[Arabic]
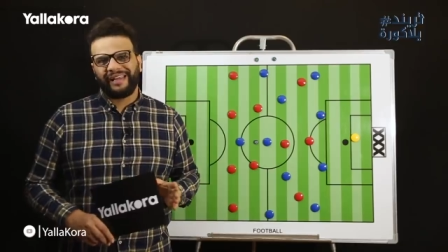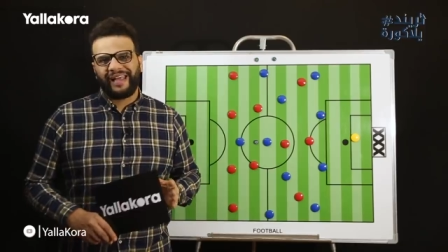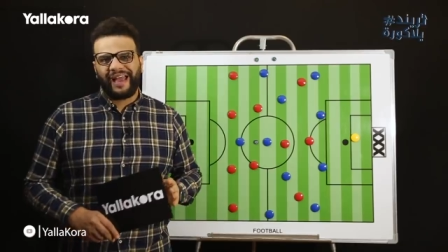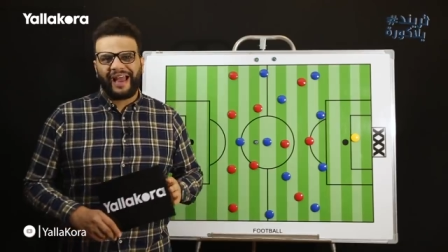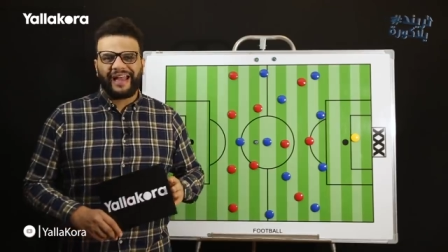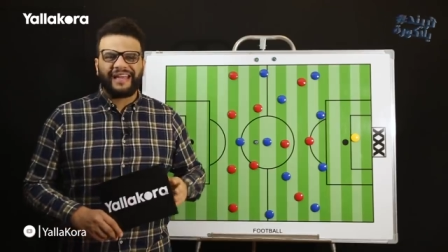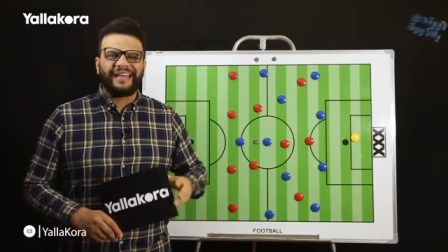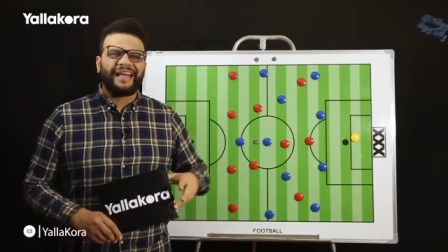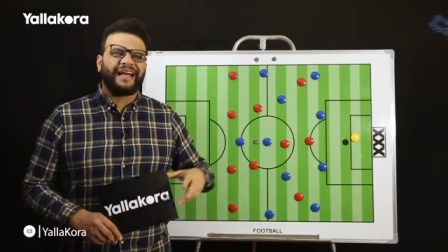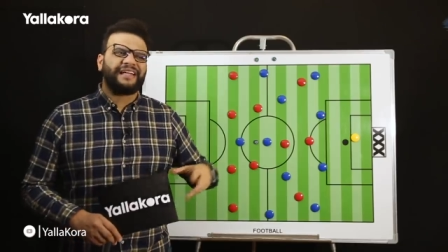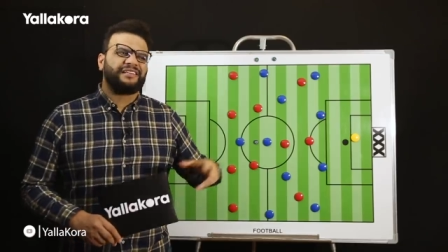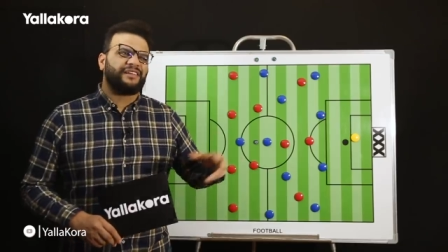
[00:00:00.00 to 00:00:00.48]

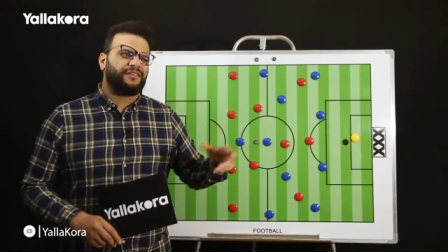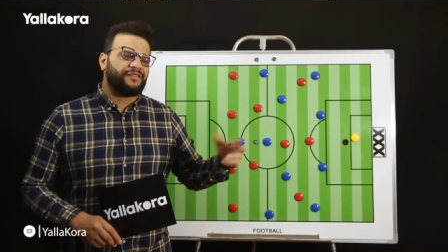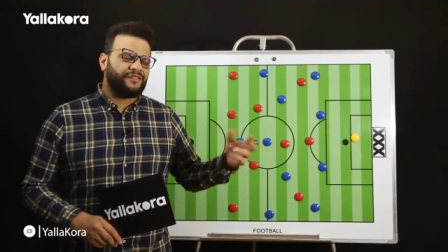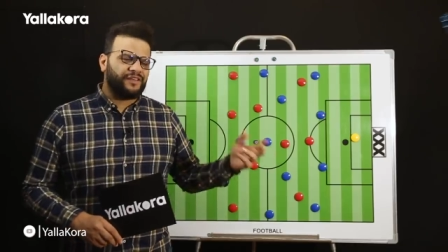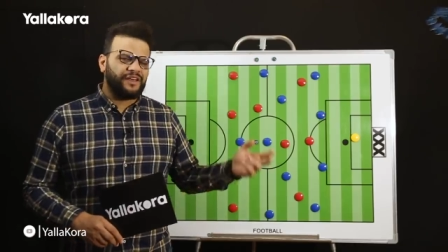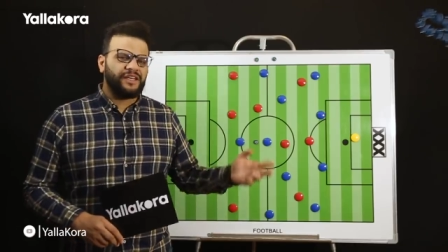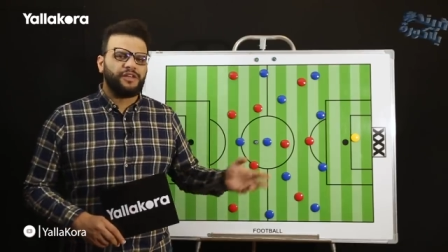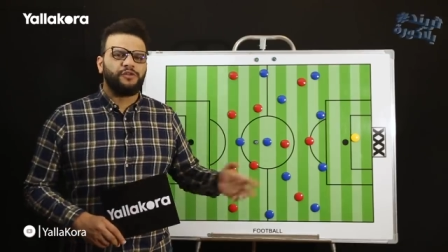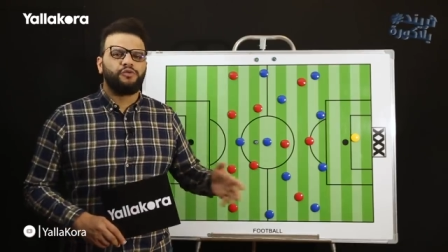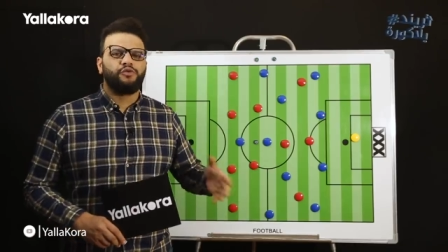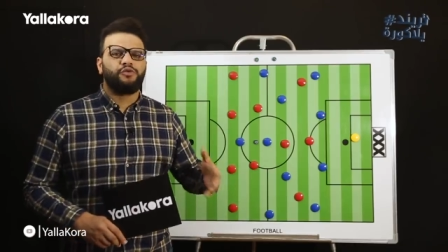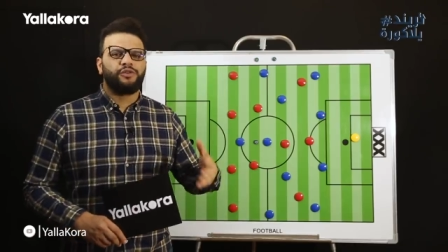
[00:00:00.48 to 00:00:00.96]
الاهلي
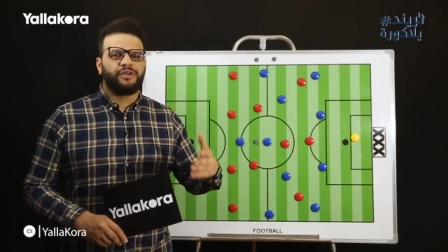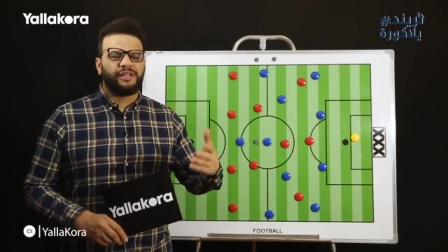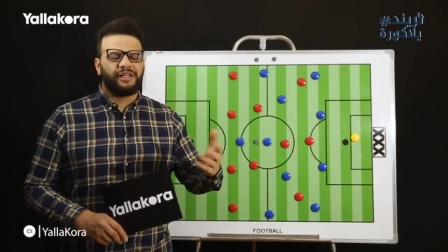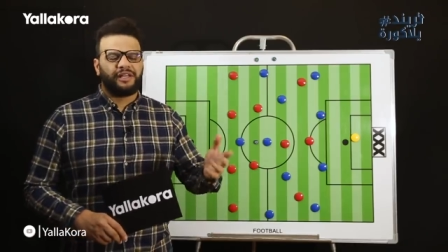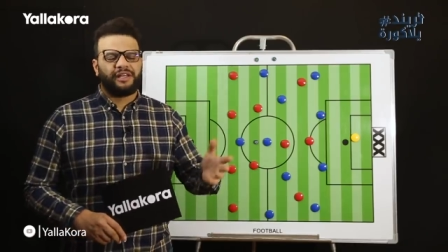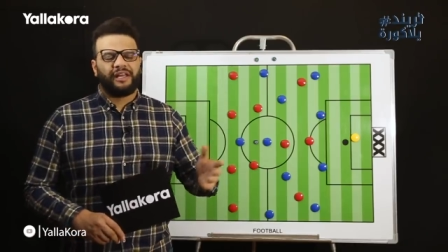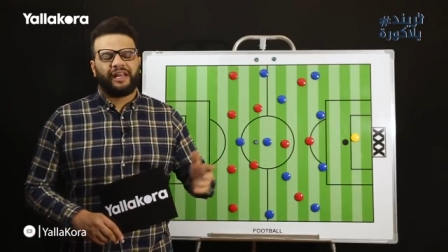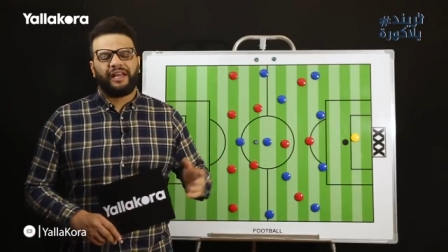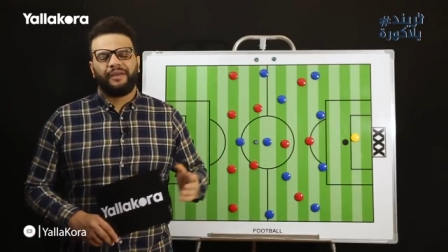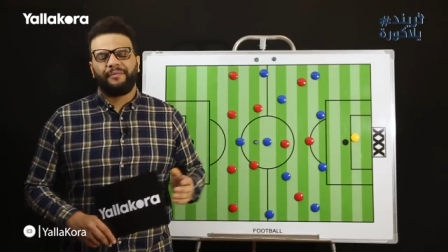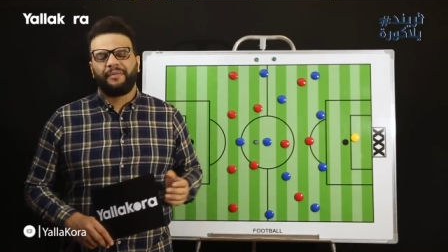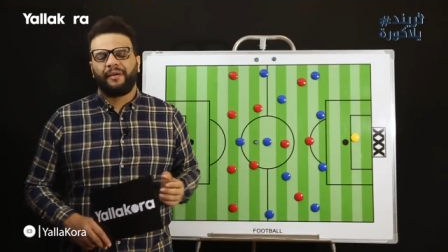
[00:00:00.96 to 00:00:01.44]
هدفين
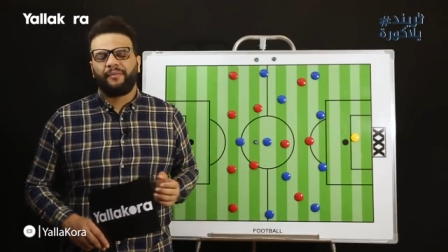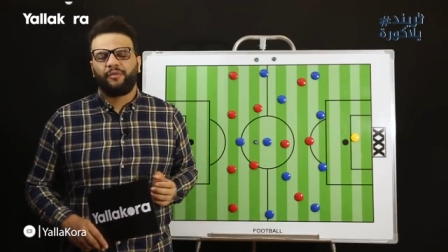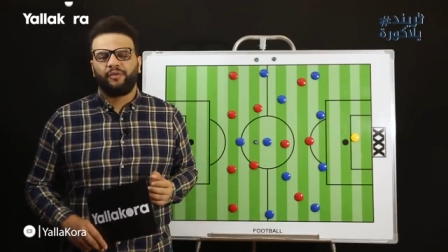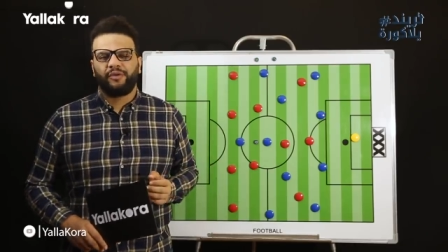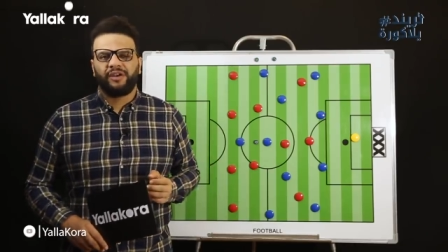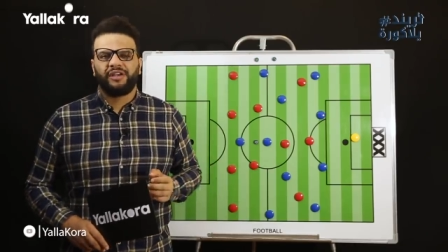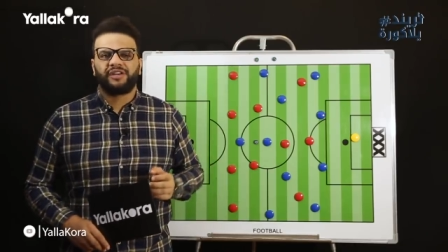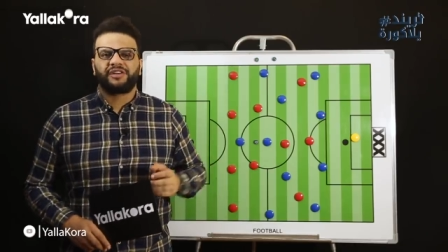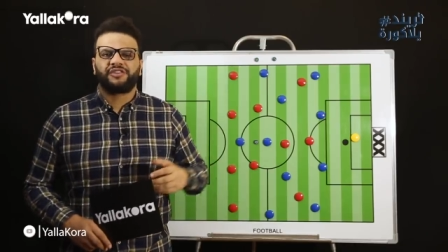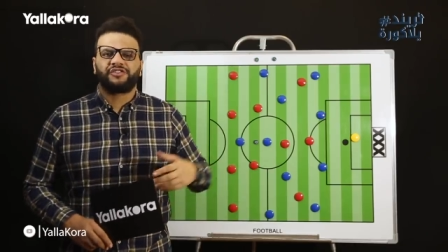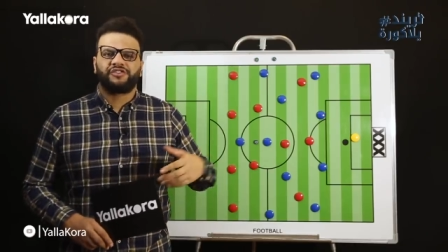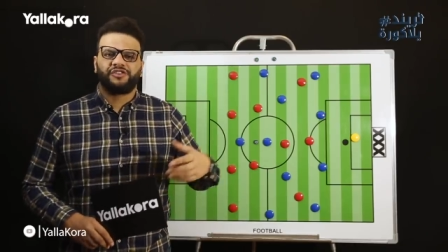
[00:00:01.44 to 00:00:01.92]
ولعيب ابو
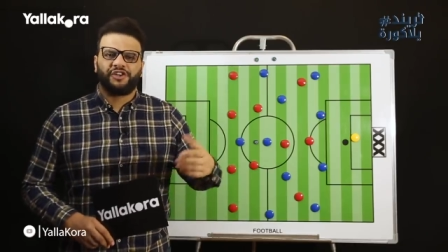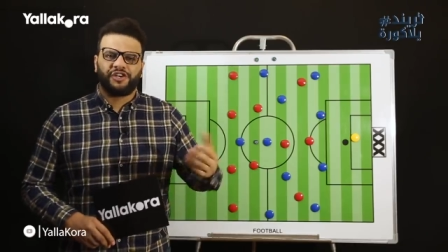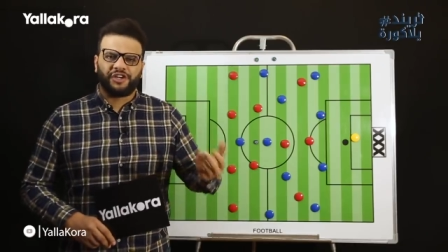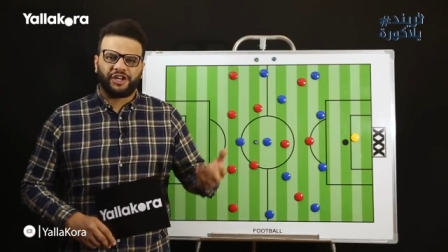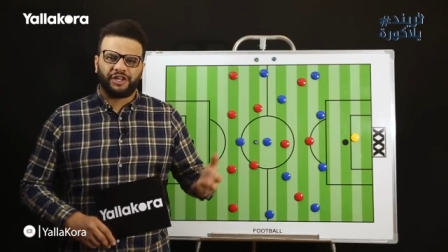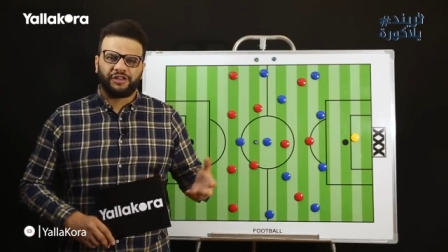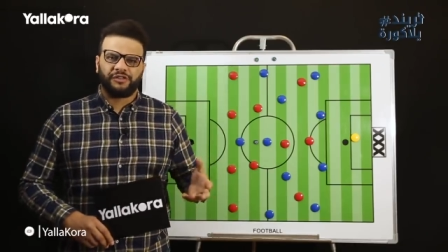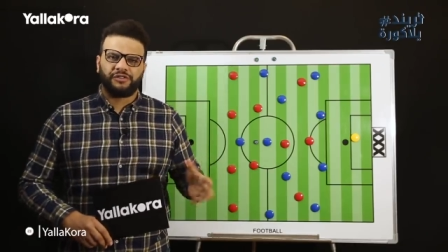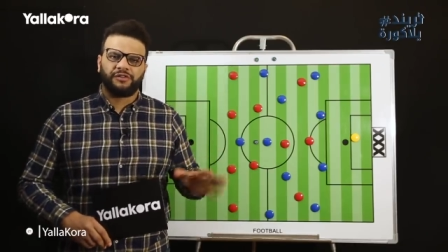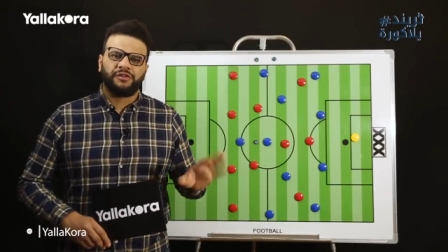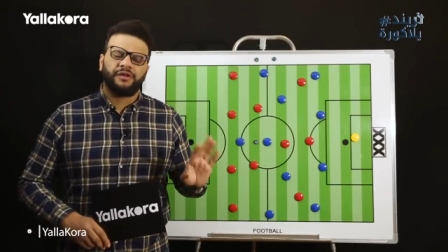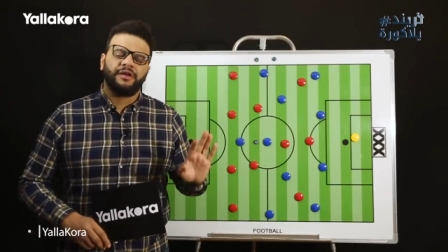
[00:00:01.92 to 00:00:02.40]
قير
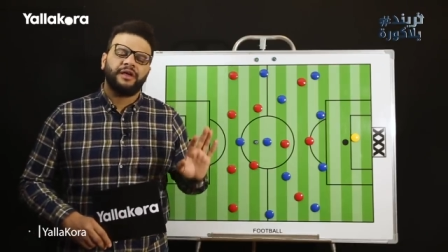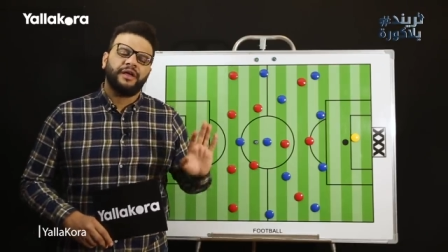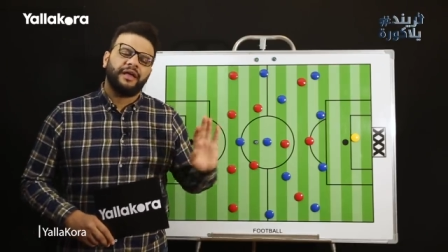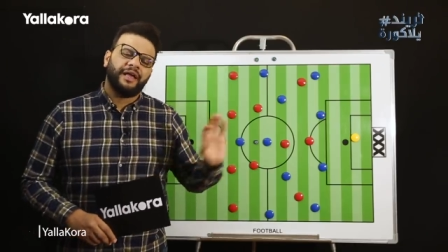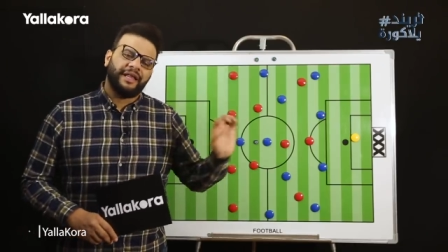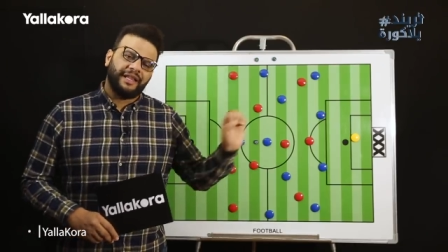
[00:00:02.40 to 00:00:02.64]
اتطرد